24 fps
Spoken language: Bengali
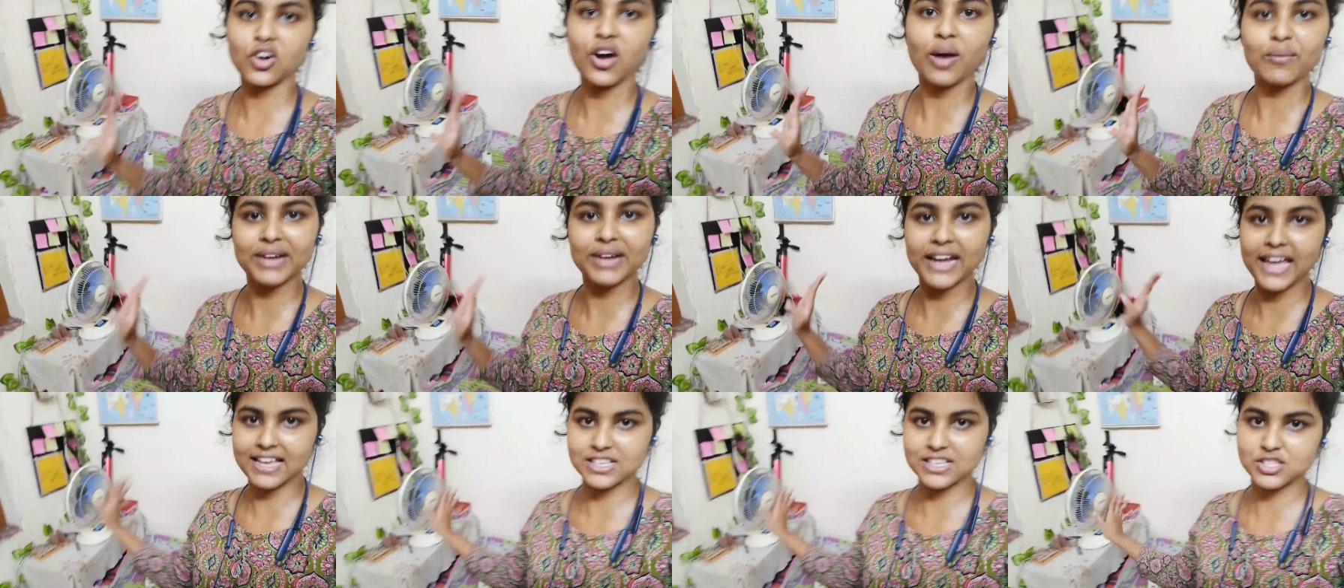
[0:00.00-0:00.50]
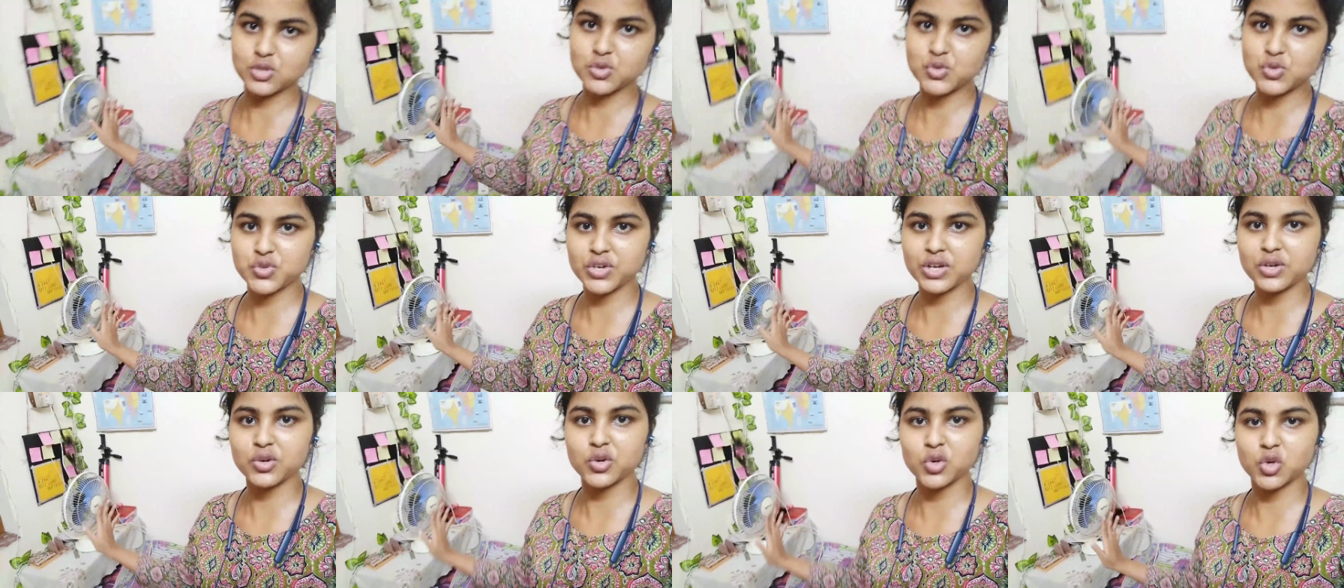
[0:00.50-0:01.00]
আমার অ্যাজ
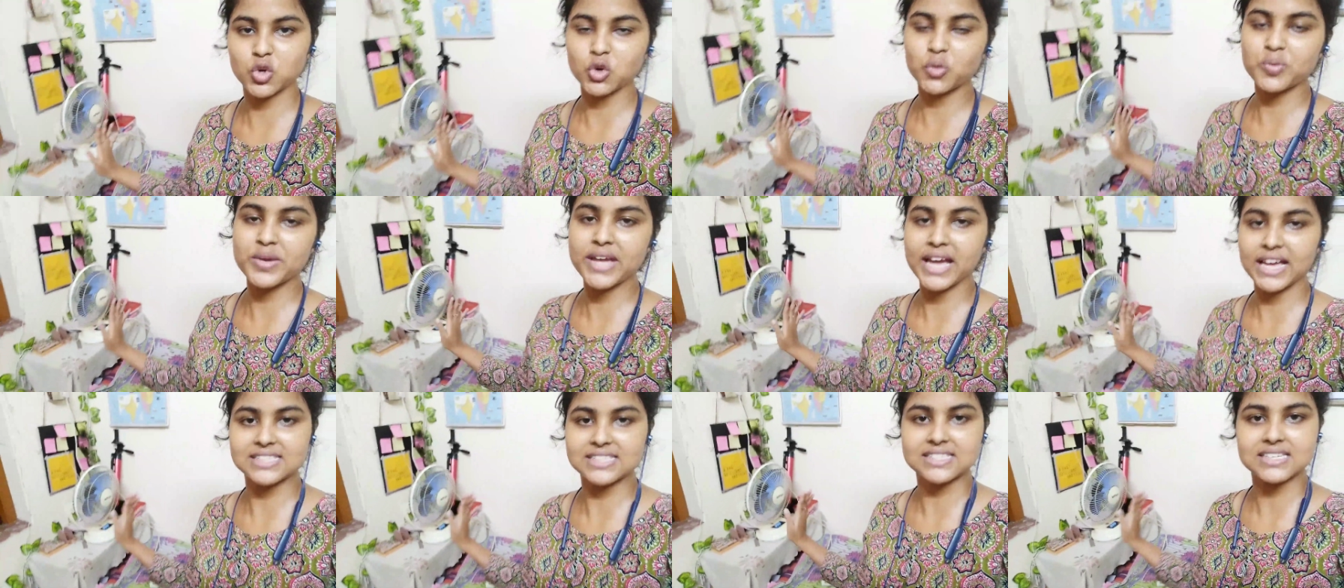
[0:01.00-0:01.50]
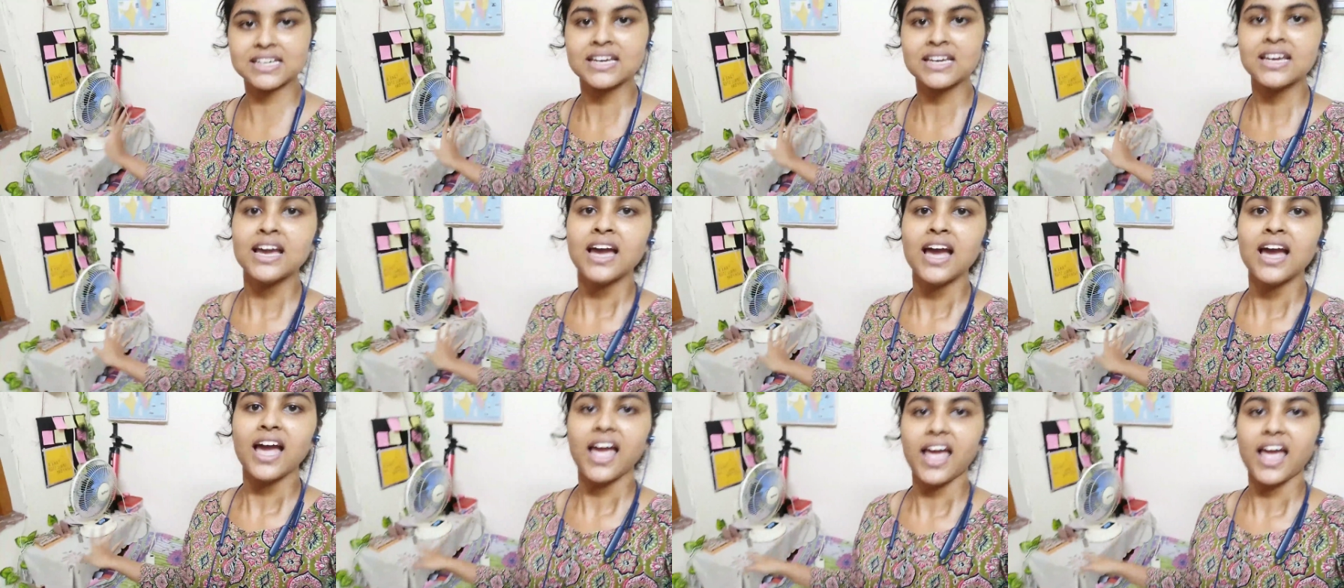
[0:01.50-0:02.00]
ইউজুয়াল ওরকমই আছে
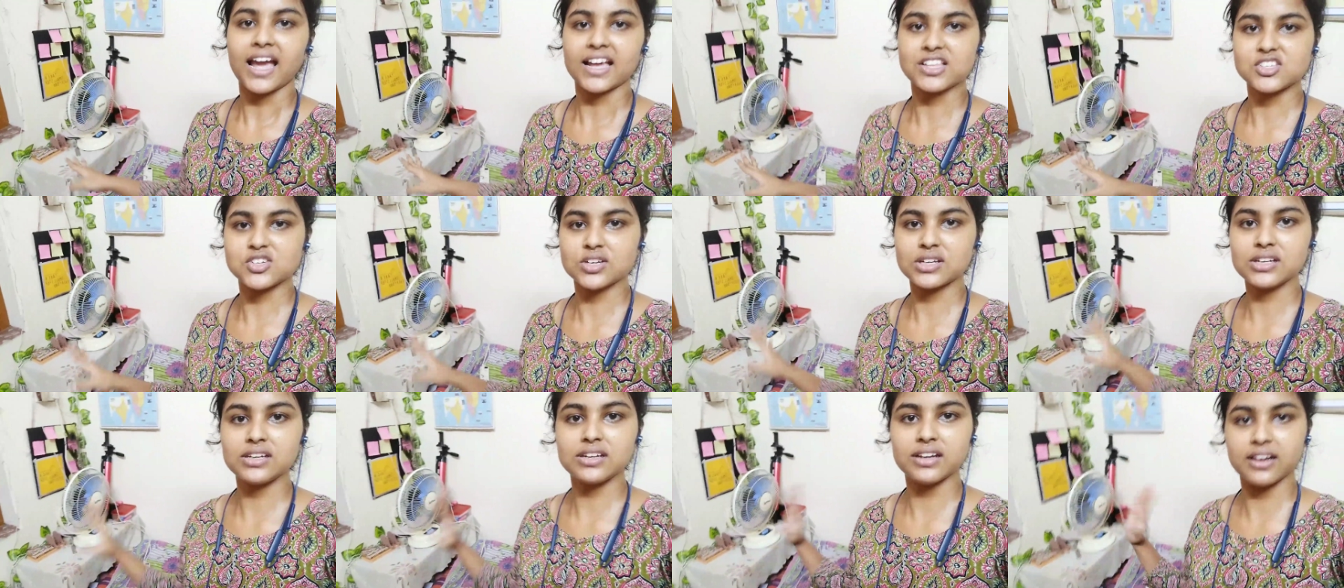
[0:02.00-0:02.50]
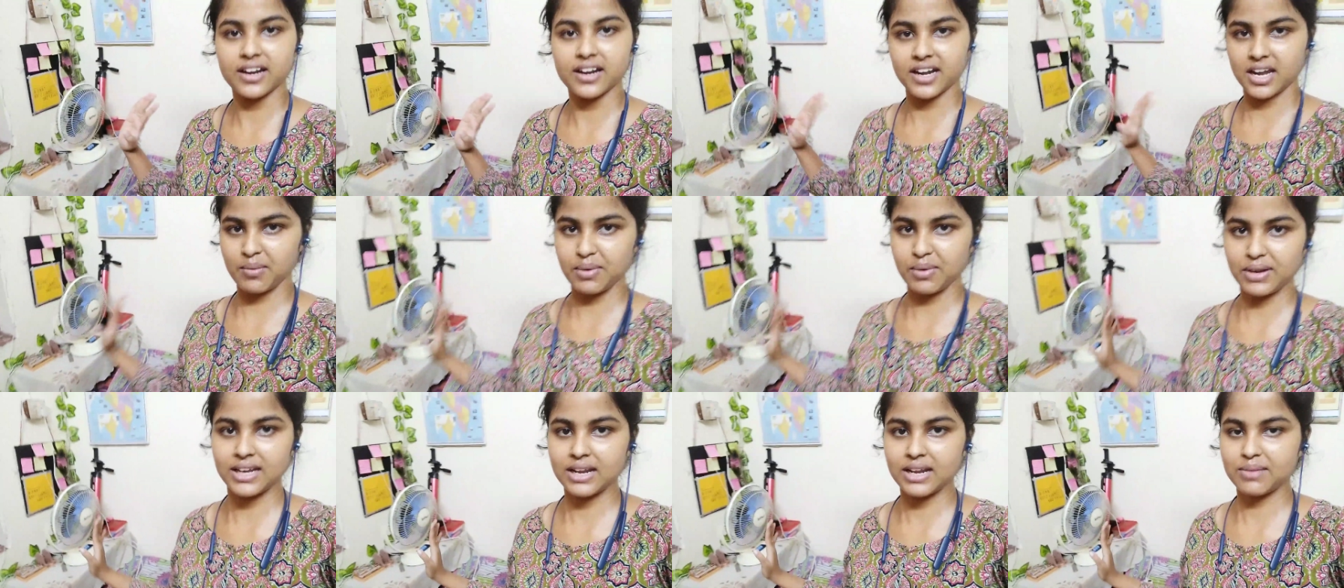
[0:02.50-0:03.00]
অ্যাকচুয়ালি
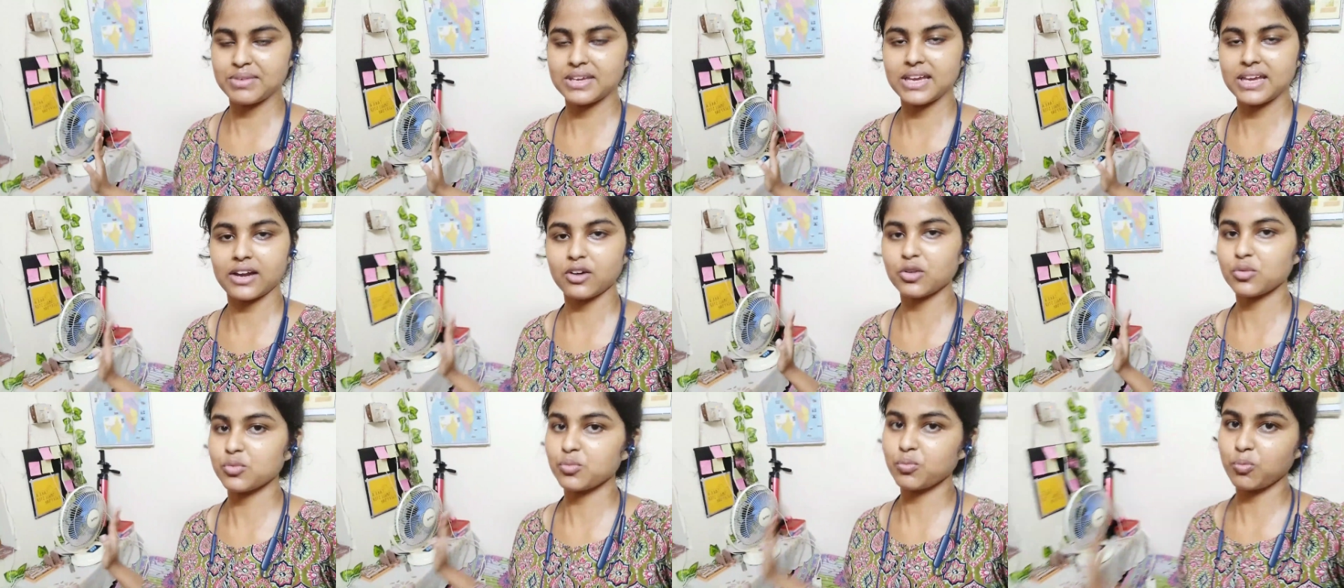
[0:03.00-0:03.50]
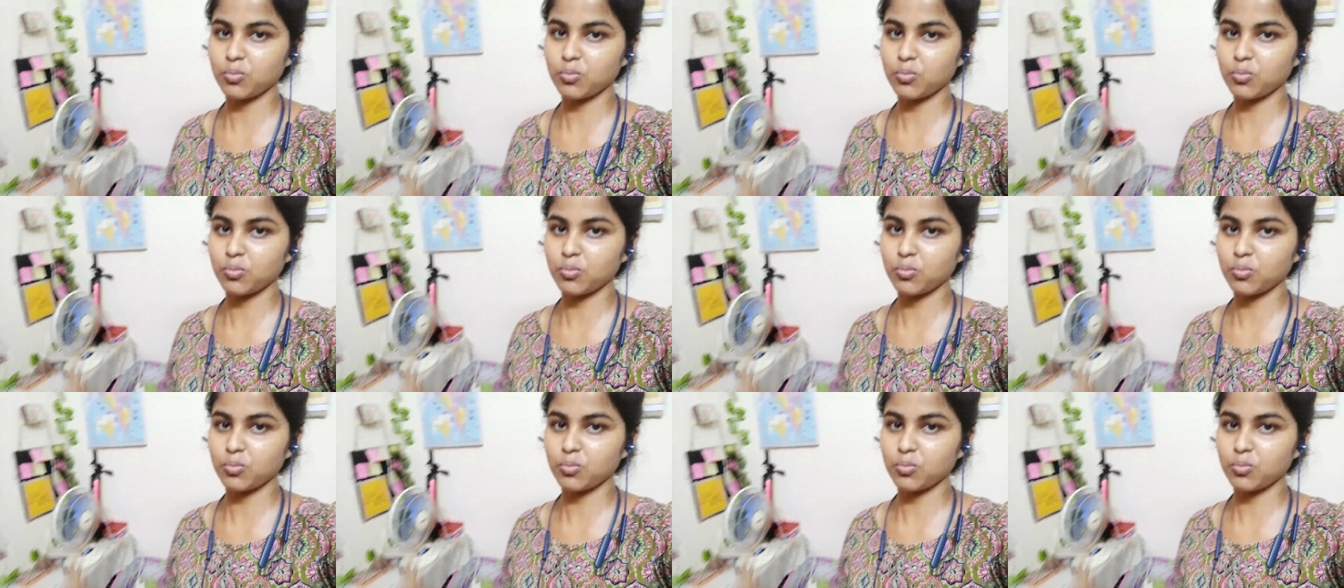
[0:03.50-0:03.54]
টেবিলটা আমি এখন